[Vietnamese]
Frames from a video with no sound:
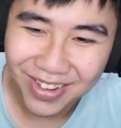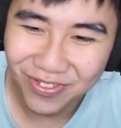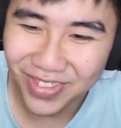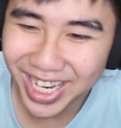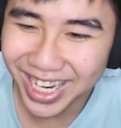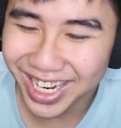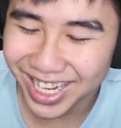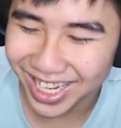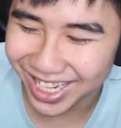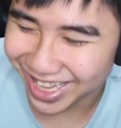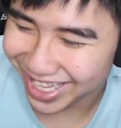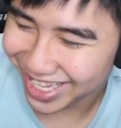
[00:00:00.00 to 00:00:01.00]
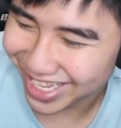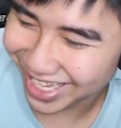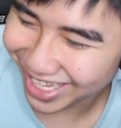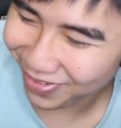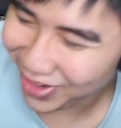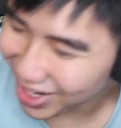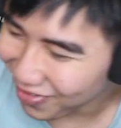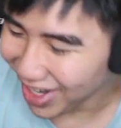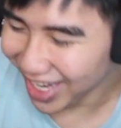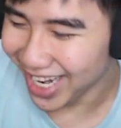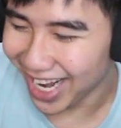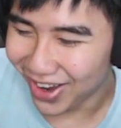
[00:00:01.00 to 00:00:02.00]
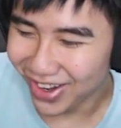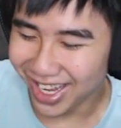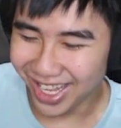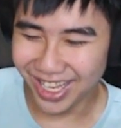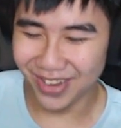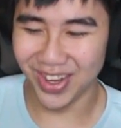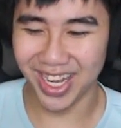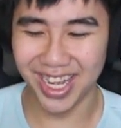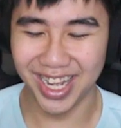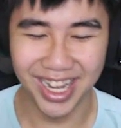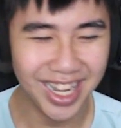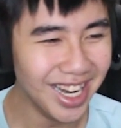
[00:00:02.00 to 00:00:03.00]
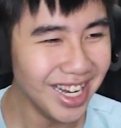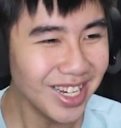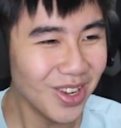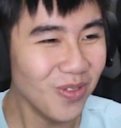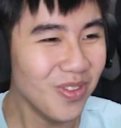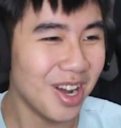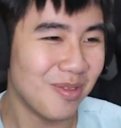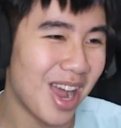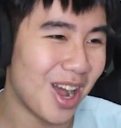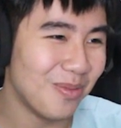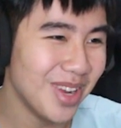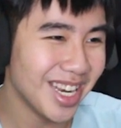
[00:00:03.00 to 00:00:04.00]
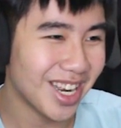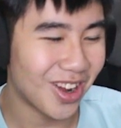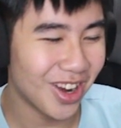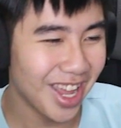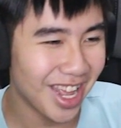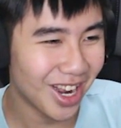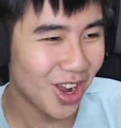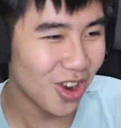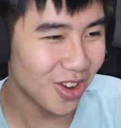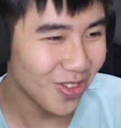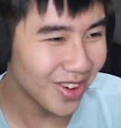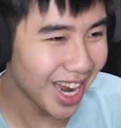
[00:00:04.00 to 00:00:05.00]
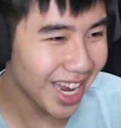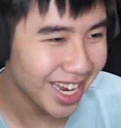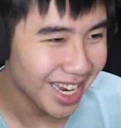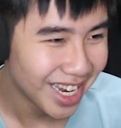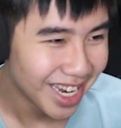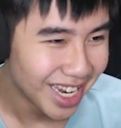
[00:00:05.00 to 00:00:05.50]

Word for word: mình ờ, Ờ, mình không biết thế nào nữa nhưng mà hưng cũng vừa bảo mình là có thể là con cũng cay